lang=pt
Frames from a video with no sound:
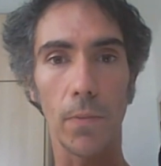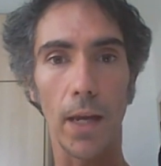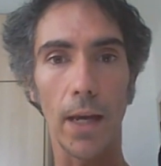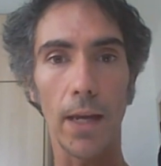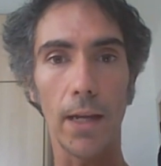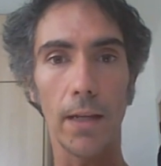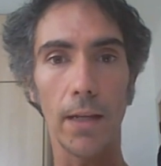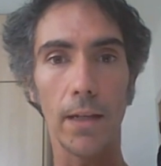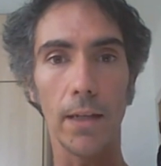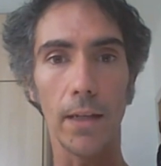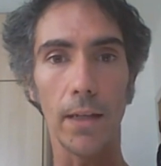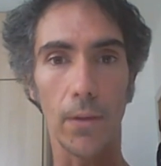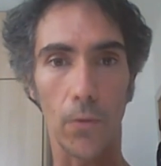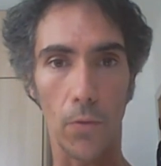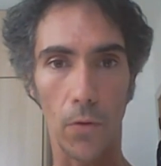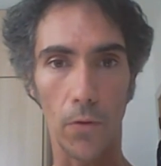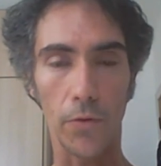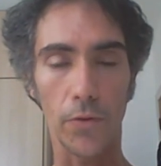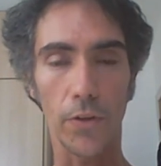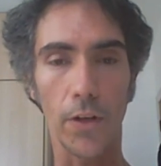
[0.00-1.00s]
né, e
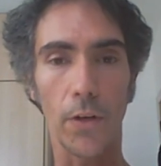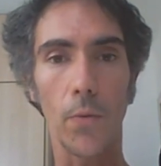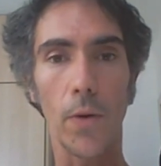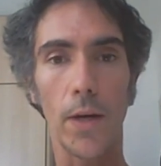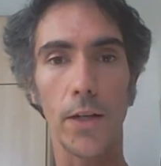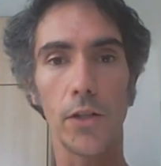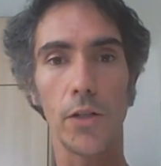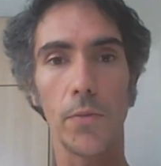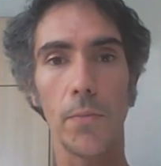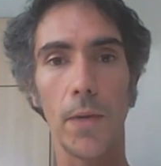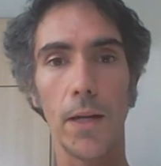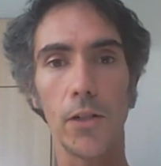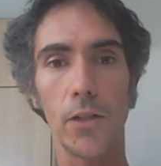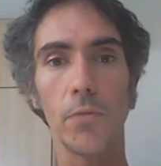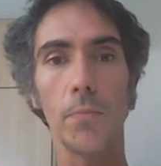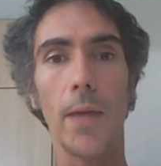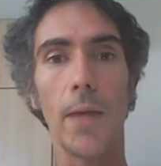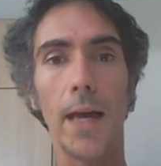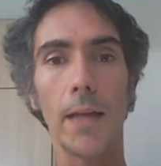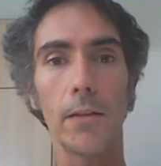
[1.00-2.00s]

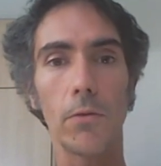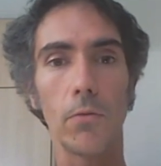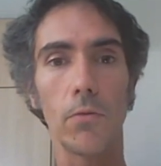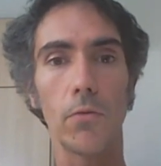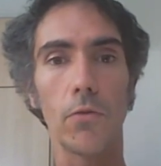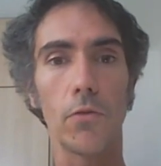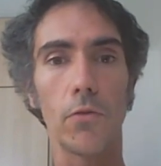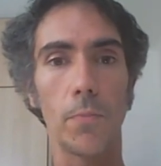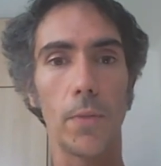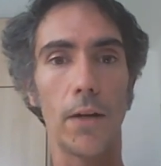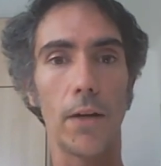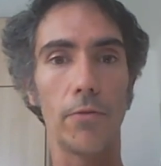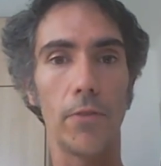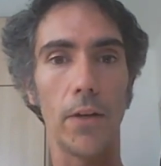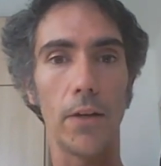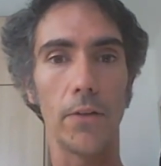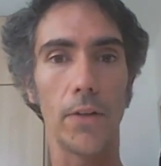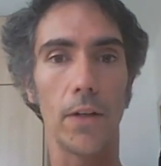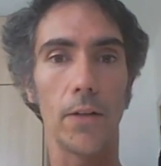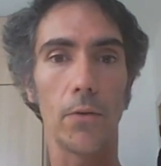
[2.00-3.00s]
consequentemente métodos para
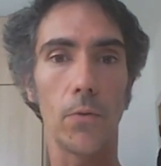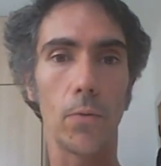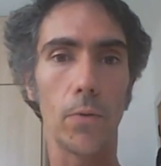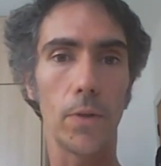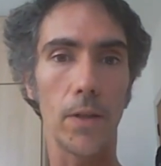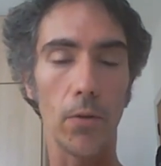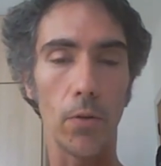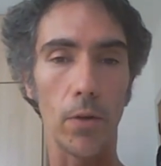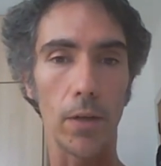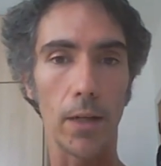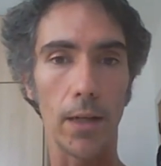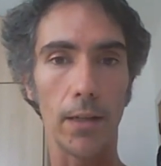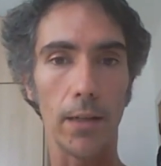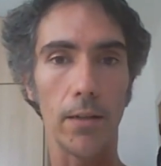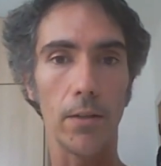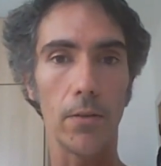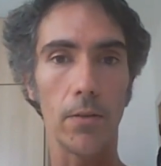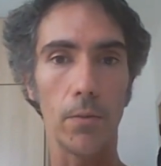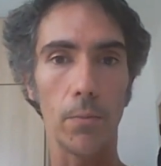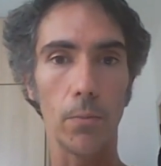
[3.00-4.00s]
fazer com que o
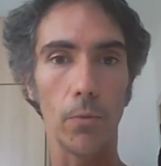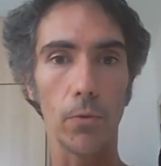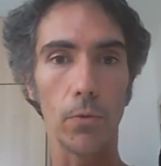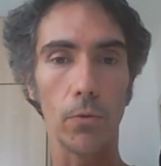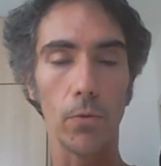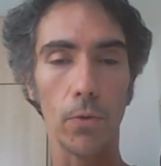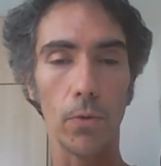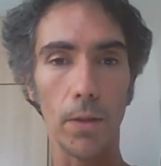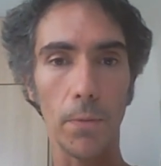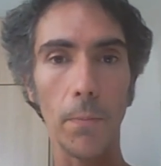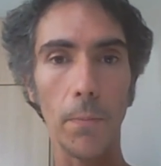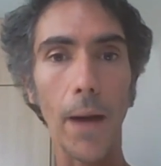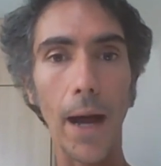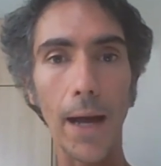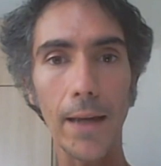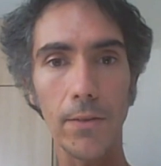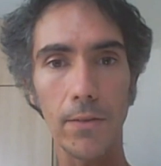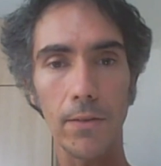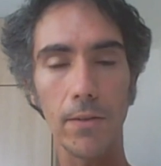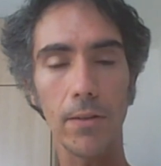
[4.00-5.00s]
organismo dure
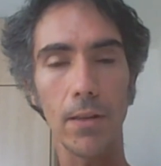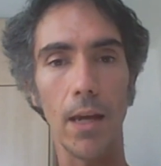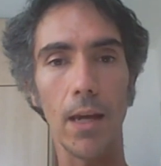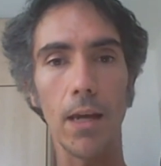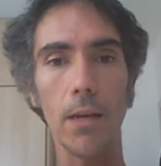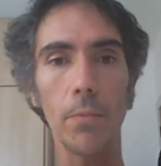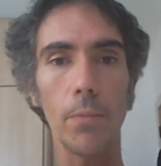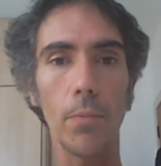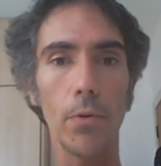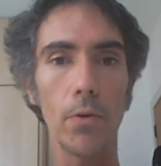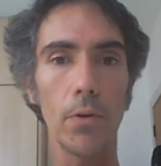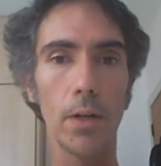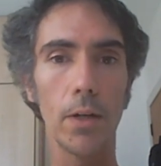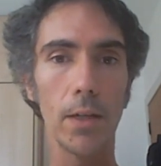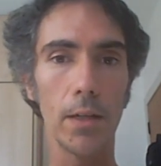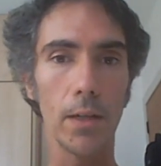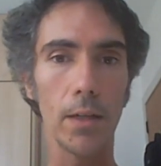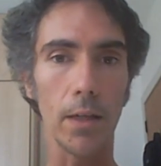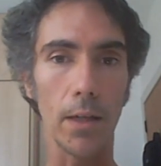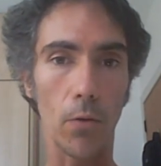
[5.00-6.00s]
mais tempo
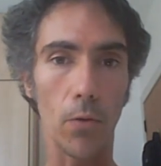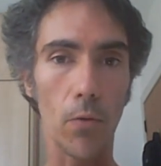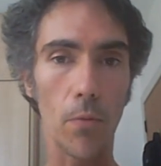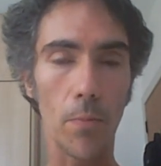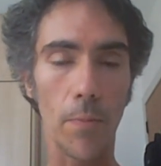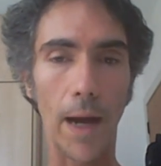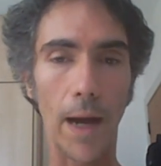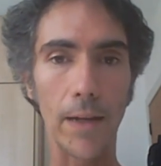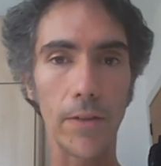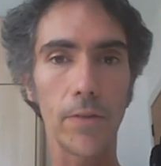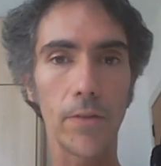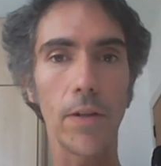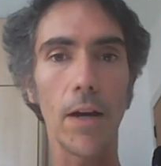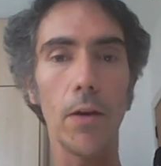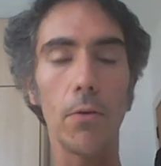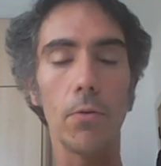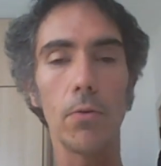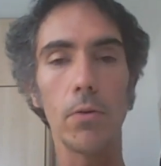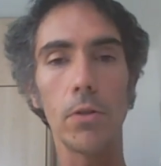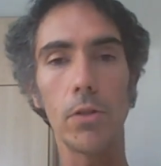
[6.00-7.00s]
e com mais
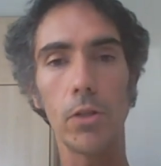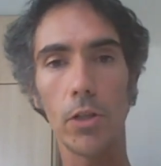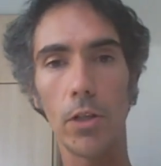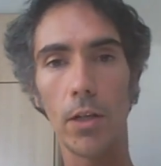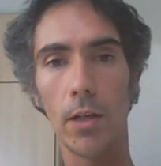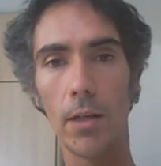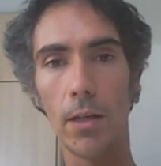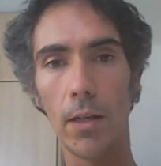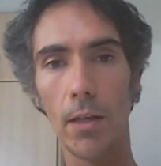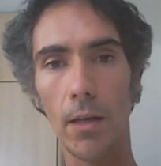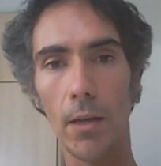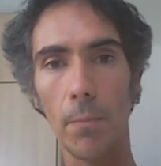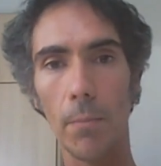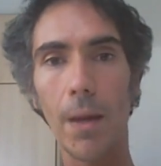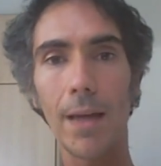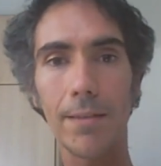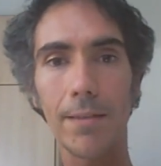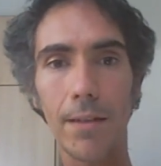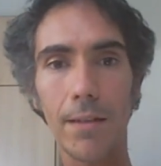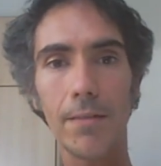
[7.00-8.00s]
saúde,
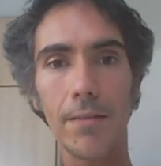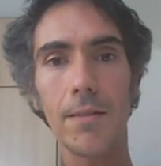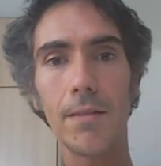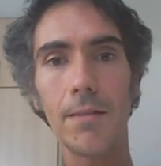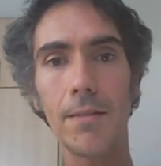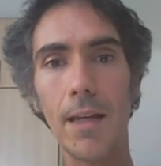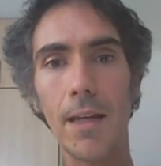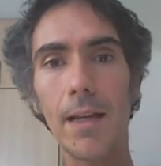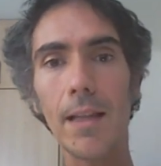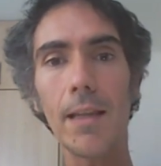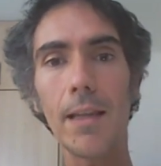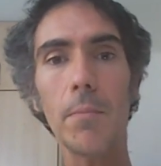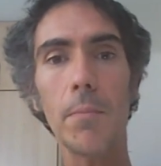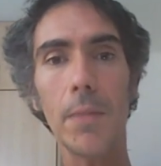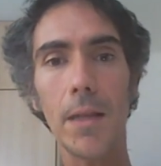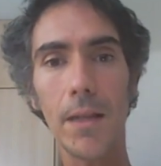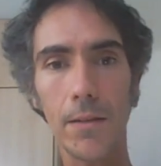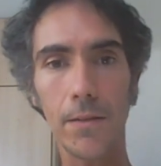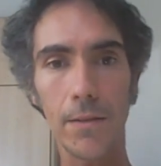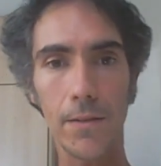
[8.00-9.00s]
mas existem
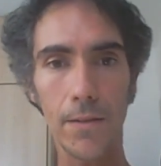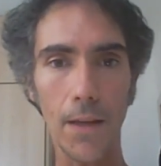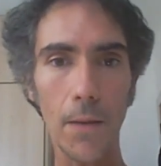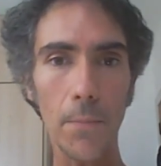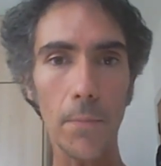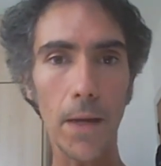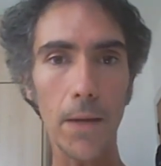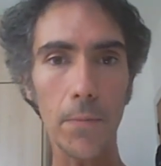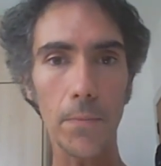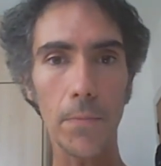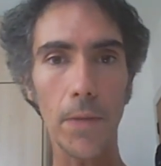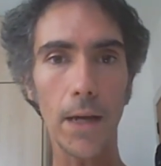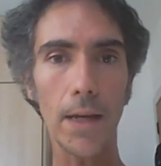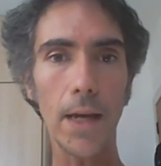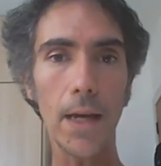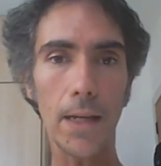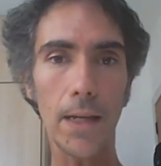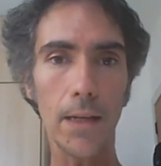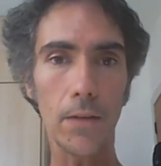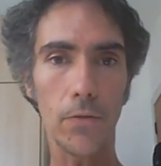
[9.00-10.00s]
limites também
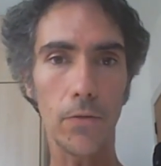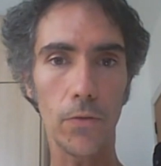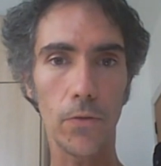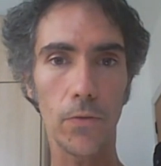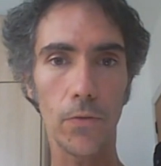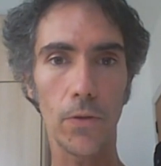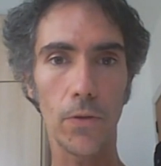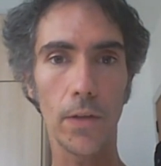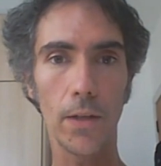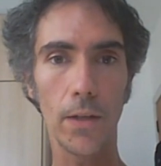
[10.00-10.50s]
para isso.